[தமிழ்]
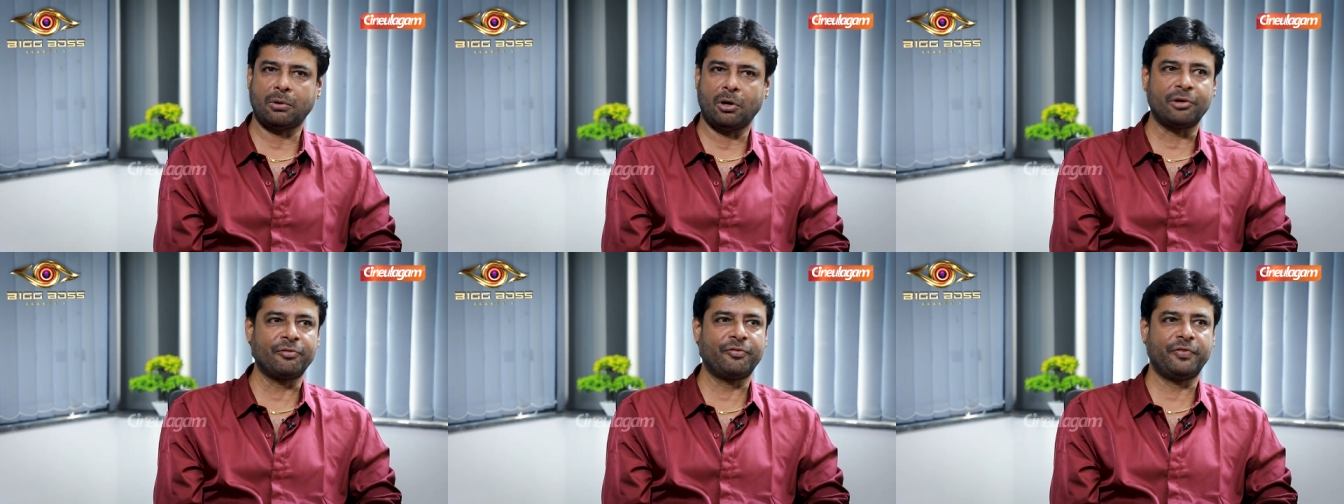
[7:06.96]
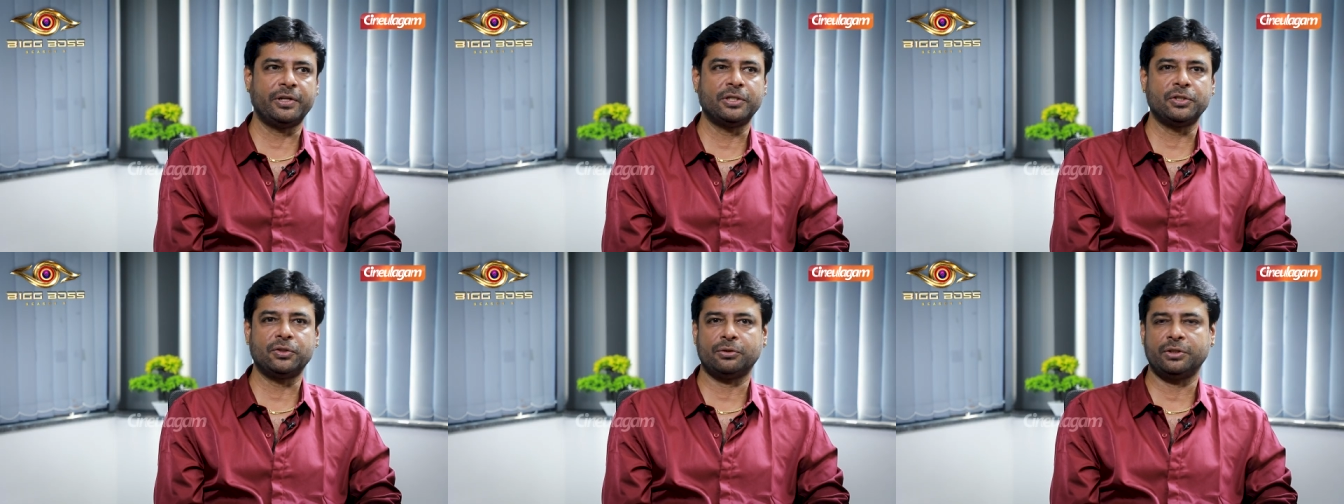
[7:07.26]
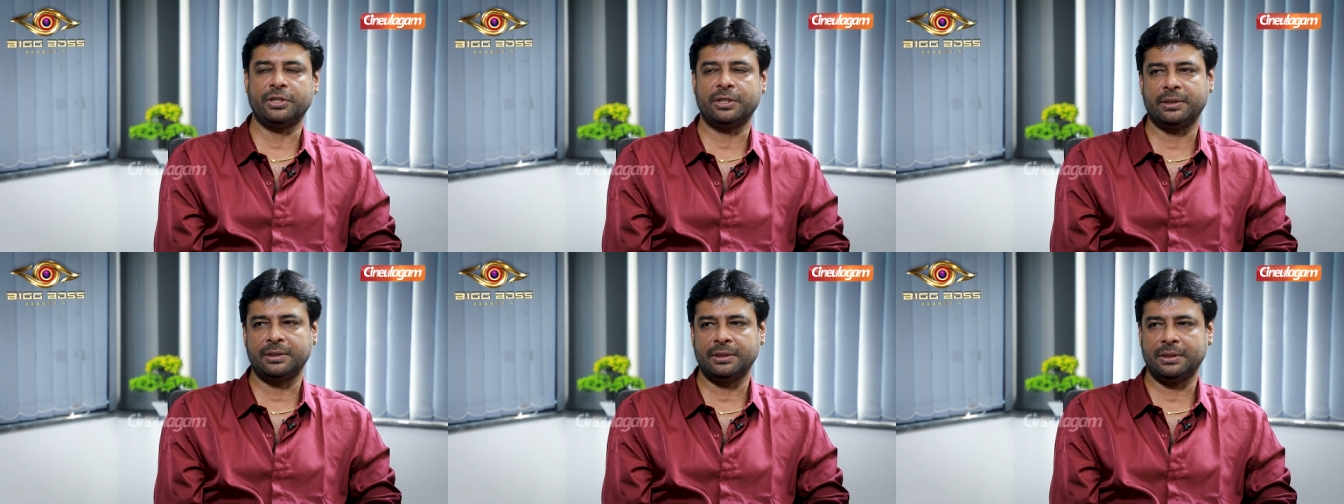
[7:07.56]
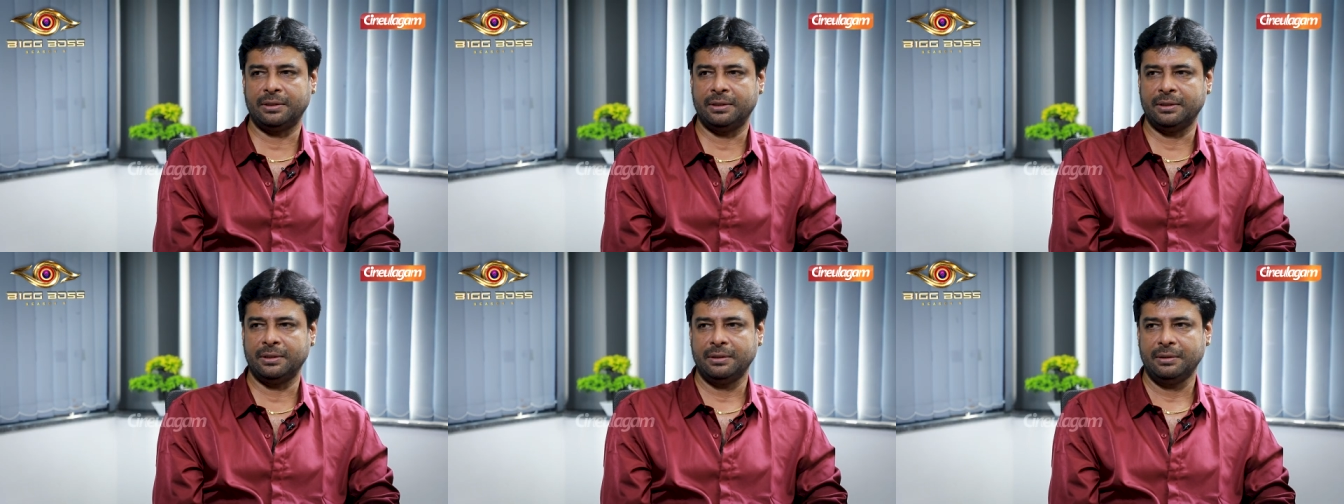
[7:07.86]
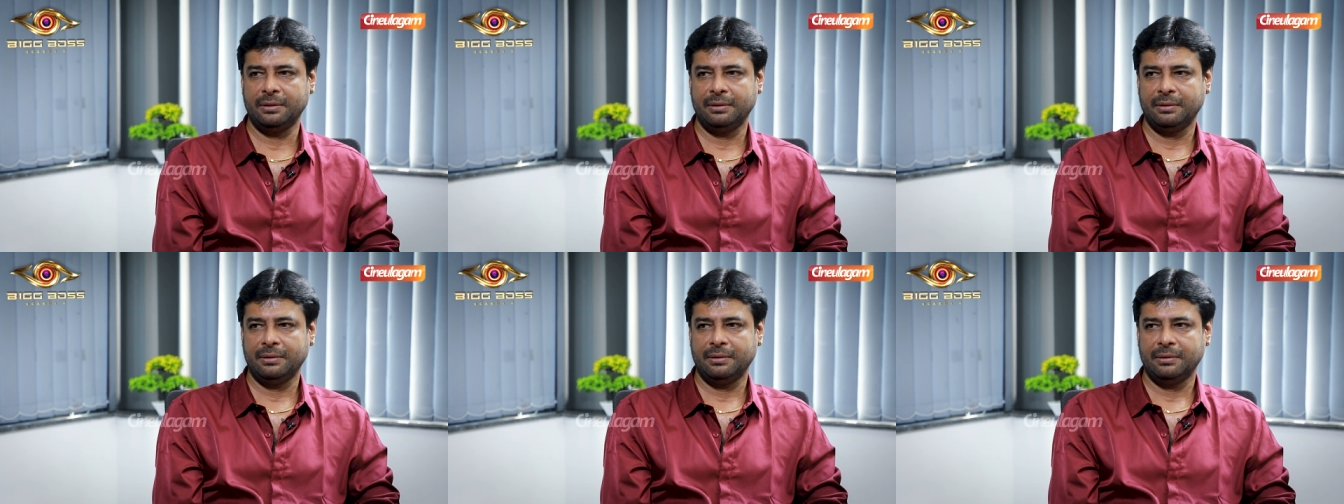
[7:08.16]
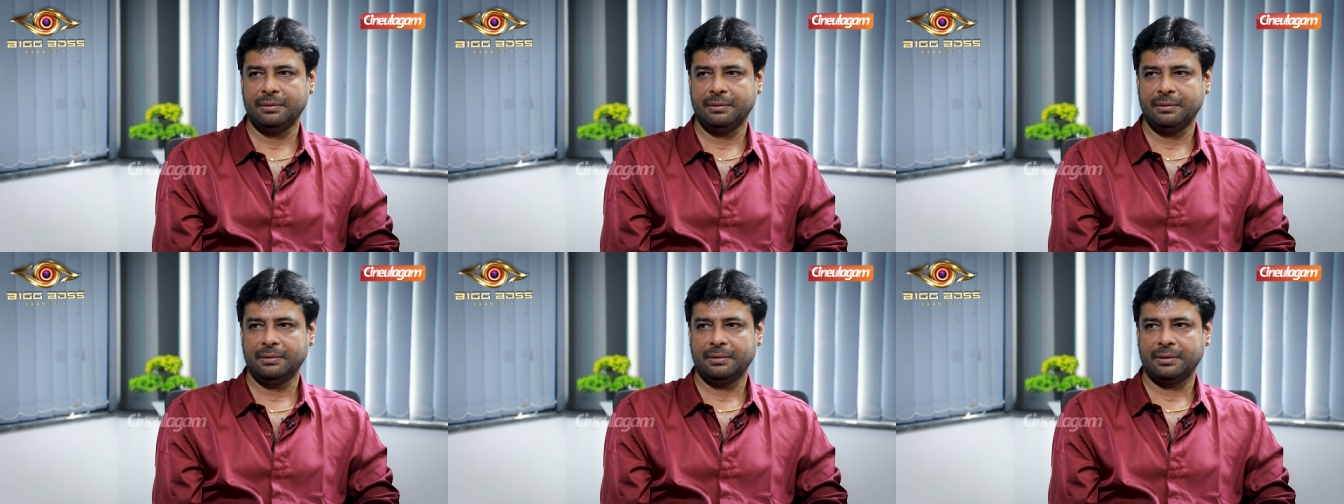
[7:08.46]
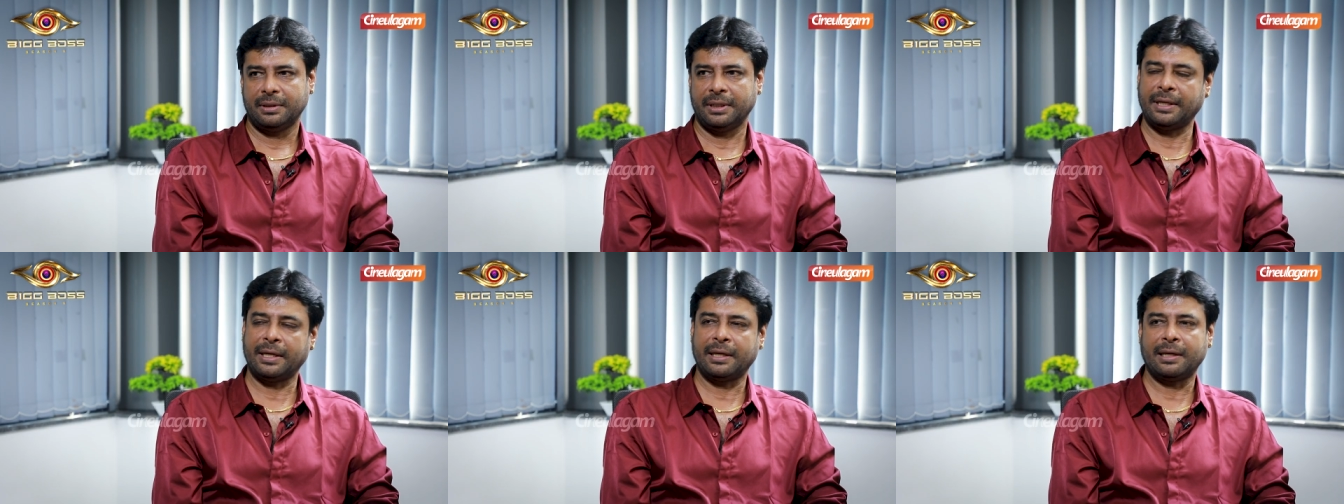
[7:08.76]
கான்ஃபிடென்ஸ் ஒன்று இருந்தது
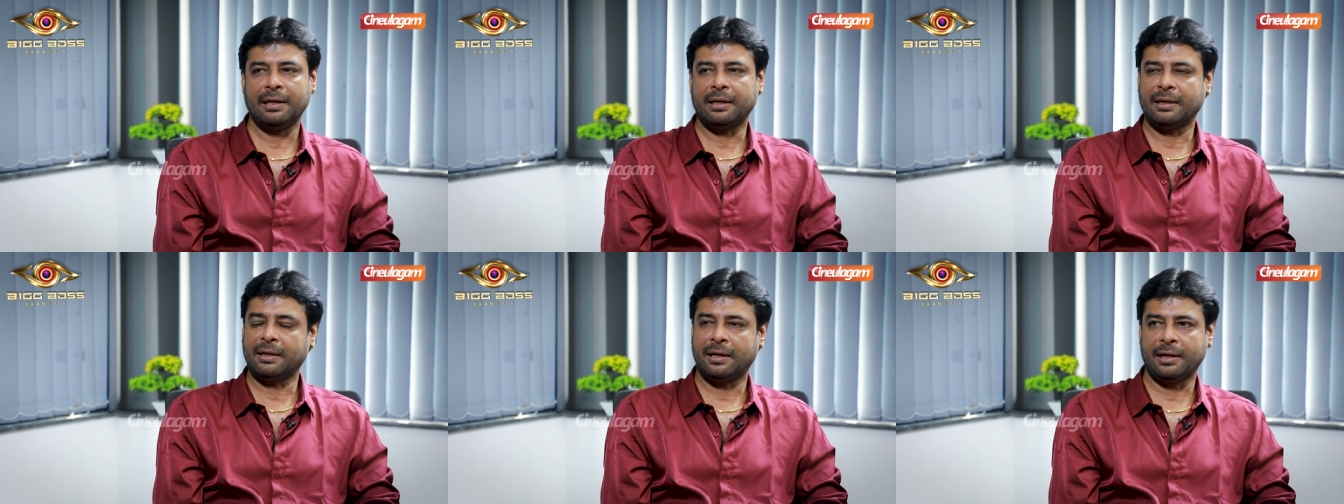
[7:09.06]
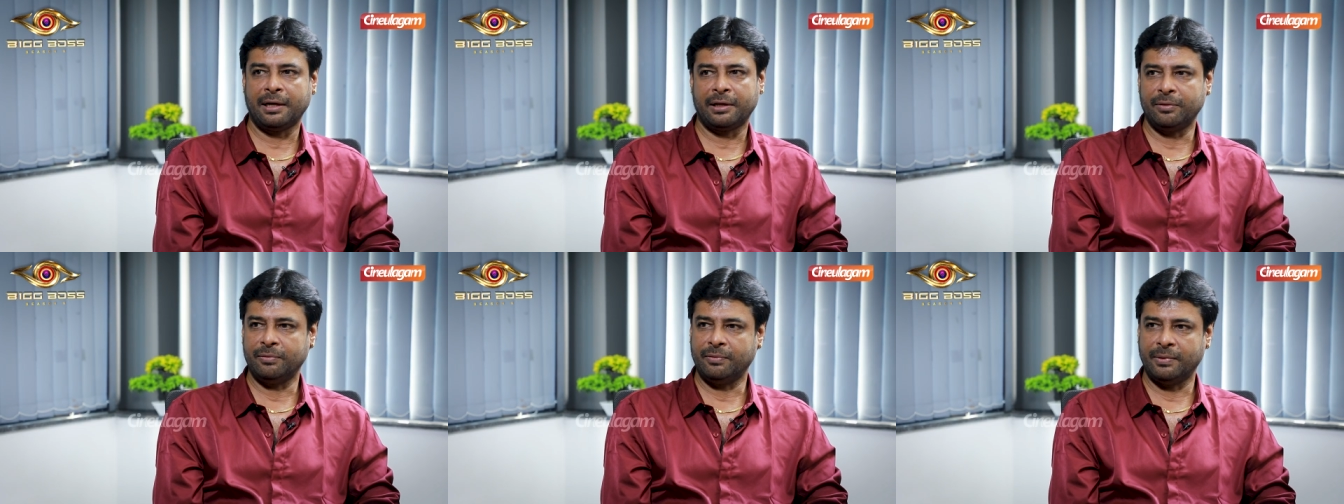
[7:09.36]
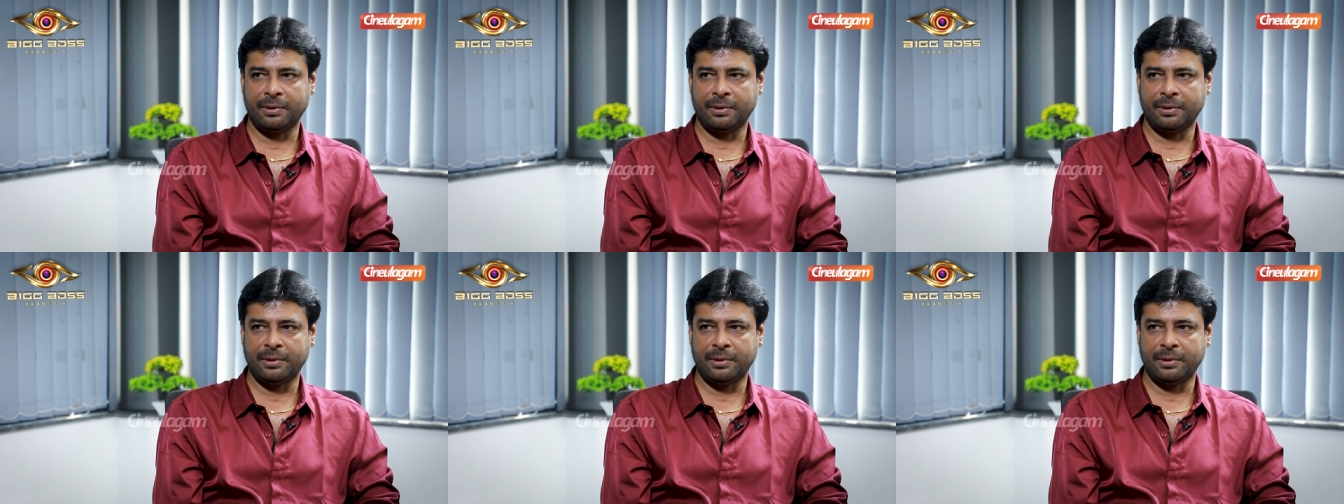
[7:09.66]
இன்றைக்கில நாளைக்கு